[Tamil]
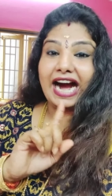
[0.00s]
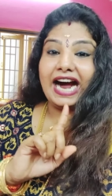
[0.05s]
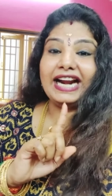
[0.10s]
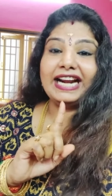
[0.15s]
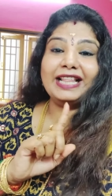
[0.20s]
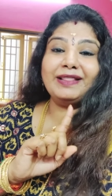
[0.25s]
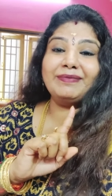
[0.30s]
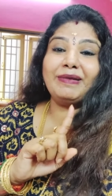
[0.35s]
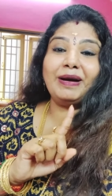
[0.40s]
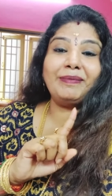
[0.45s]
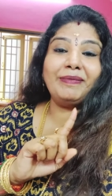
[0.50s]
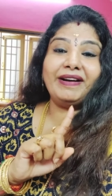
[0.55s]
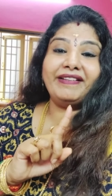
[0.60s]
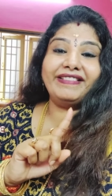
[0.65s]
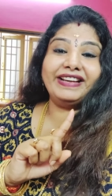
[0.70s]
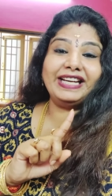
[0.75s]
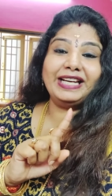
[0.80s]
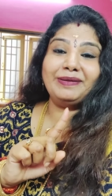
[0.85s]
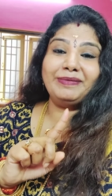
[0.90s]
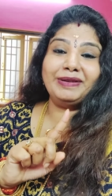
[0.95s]
ஆனந்த்
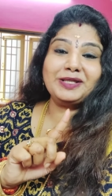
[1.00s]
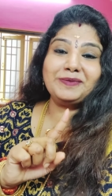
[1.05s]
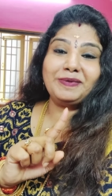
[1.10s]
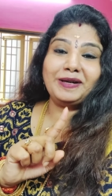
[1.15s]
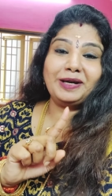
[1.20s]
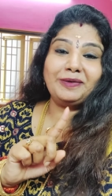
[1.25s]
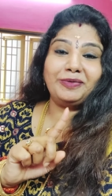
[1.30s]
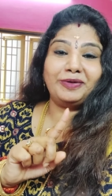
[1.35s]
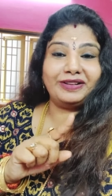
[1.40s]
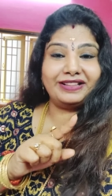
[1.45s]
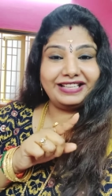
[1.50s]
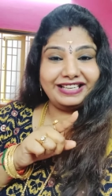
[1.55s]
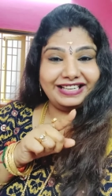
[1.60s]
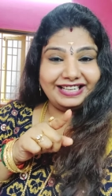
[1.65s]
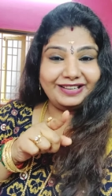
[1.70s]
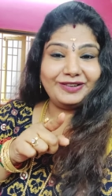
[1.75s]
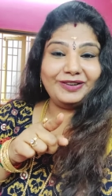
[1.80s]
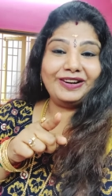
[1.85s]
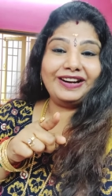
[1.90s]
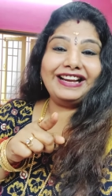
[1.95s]
மாமாவை இனி மிஸ் பண்ண போகிறத
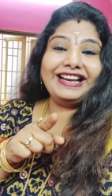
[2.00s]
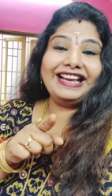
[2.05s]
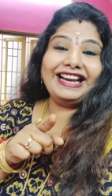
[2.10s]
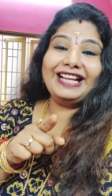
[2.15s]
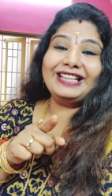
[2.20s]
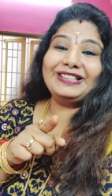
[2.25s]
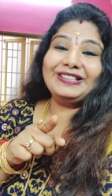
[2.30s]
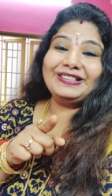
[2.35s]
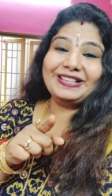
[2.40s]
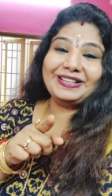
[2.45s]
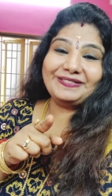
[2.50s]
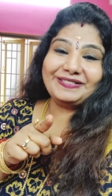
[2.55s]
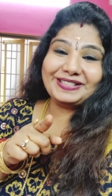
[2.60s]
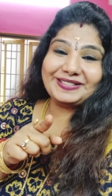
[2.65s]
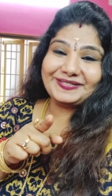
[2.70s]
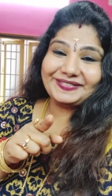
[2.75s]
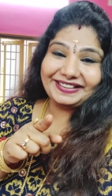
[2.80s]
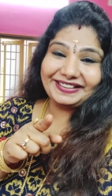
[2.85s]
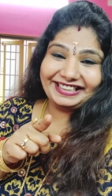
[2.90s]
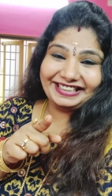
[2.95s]
உங்கள் எல்லாத்தையும் தான்
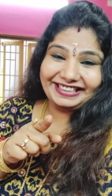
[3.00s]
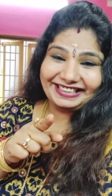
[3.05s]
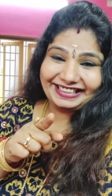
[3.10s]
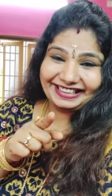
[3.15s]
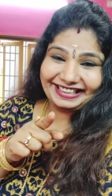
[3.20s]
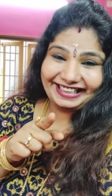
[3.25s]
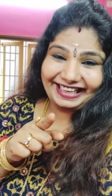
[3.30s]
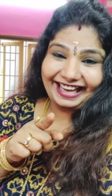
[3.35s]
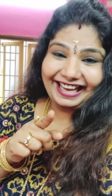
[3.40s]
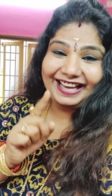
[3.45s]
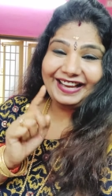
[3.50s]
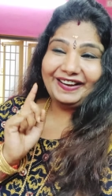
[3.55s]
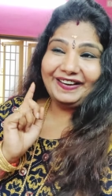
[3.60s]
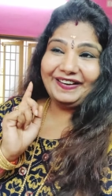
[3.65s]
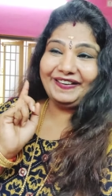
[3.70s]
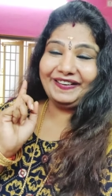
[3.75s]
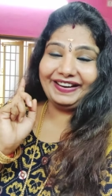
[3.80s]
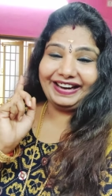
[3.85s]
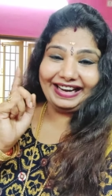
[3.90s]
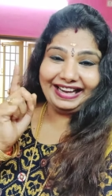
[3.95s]
மிஸ் பண்ணிகிட்டு இருக்கிறேன்
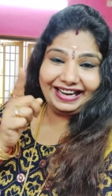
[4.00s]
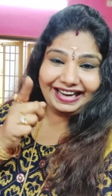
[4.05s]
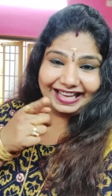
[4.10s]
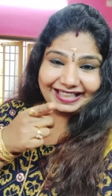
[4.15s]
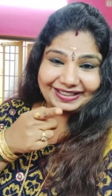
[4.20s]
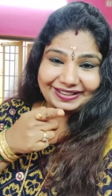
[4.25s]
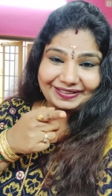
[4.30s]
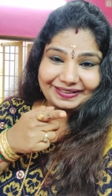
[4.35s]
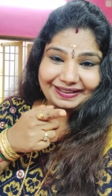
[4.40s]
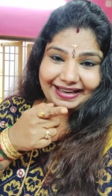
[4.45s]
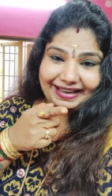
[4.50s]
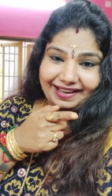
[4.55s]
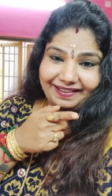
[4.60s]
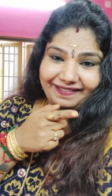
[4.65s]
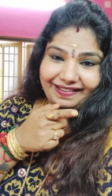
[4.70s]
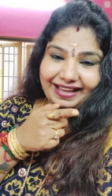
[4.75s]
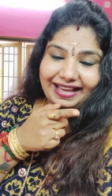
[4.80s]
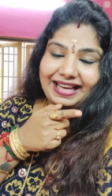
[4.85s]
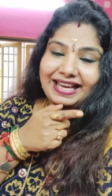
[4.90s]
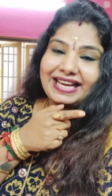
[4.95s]
உங்களை எல்லாத்தையும்
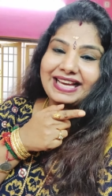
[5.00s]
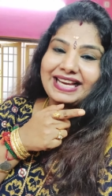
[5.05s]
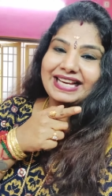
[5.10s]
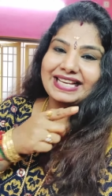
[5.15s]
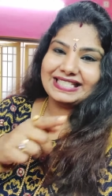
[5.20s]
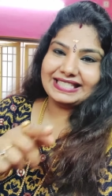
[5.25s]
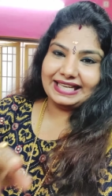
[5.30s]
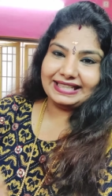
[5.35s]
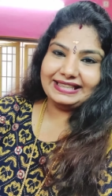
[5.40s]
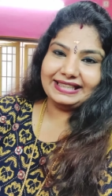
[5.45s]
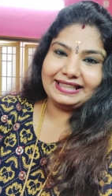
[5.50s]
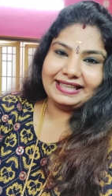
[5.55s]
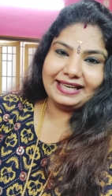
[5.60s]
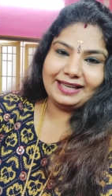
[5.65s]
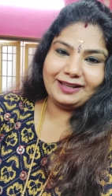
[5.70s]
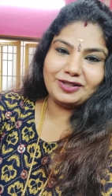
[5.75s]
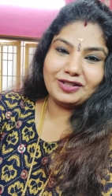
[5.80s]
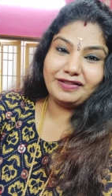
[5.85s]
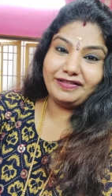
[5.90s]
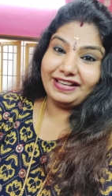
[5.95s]
லைவில்
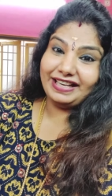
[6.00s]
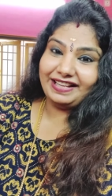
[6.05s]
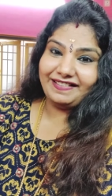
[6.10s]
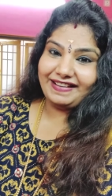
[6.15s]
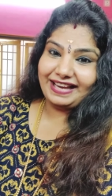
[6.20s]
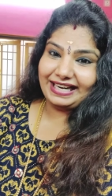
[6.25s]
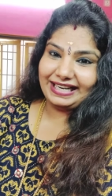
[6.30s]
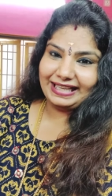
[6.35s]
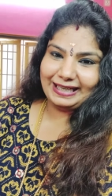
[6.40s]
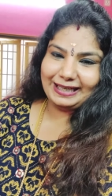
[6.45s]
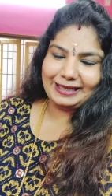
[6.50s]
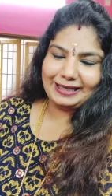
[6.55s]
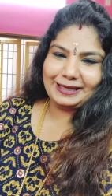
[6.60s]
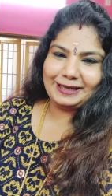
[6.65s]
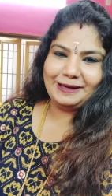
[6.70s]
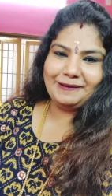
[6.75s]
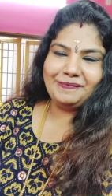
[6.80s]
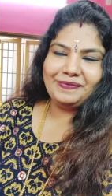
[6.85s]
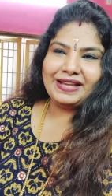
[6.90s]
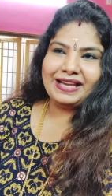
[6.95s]
சந்திக்கிறேன் கொஞ்சம் வெளி வேலை
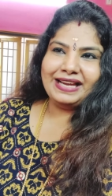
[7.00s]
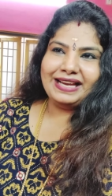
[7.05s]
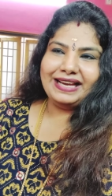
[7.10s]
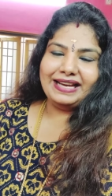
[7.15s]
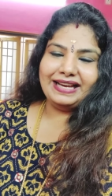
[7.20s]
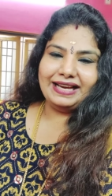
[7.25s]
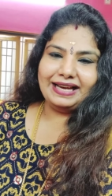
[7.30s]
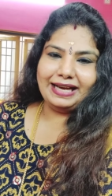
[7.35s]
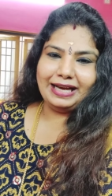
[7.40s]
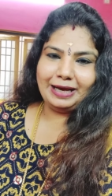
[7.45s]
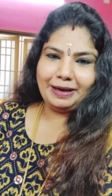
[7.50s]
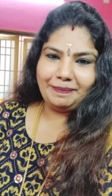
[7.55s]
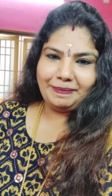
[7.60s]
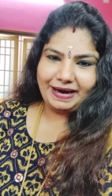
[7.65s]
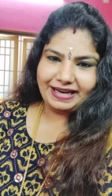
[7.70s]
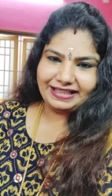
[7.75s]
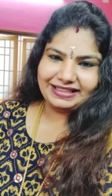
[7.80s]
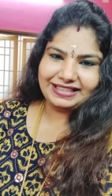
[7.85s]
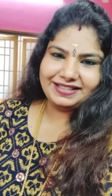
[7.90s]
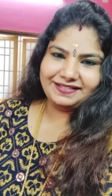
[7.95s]
இருக்குது
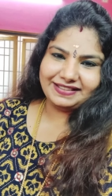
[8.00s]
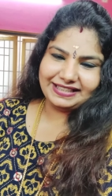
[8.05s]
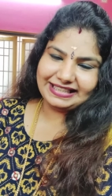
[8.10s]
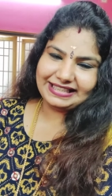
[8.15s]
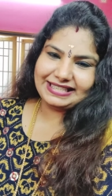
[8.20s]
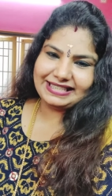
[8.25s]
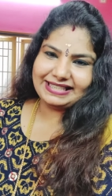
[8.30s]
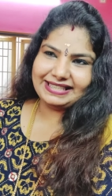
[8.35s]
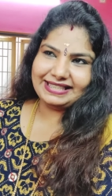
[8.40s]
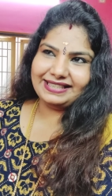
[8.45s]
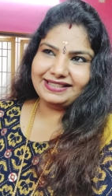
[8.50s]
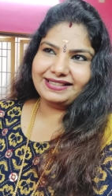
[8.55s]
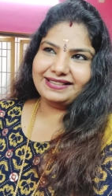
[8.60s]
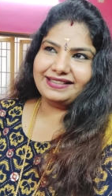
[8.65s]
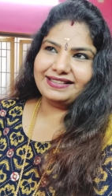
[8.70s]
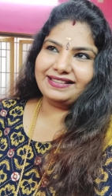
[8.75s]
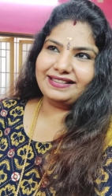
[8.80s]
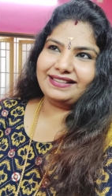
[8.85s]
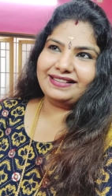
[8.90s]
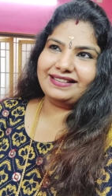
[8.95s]
பார்த்துட்டு வந்துட்டு
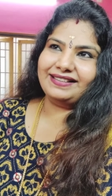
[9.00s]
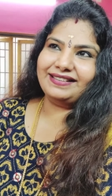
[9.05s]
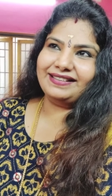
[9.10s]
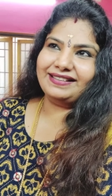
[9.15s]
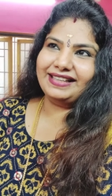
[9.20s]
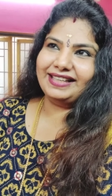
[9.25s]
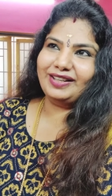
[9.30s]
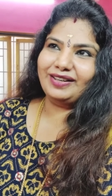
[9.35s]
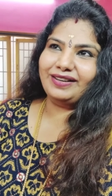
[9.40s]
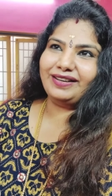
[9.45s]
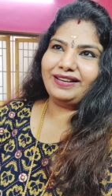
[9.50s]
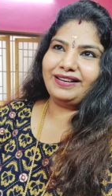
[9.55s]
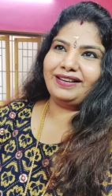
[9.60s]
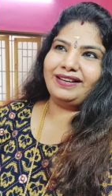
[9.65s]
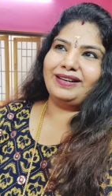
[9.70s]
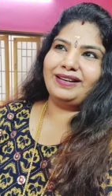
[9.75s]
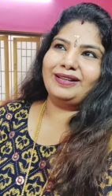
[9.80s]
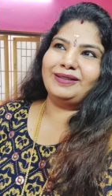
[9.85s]
இன்னும்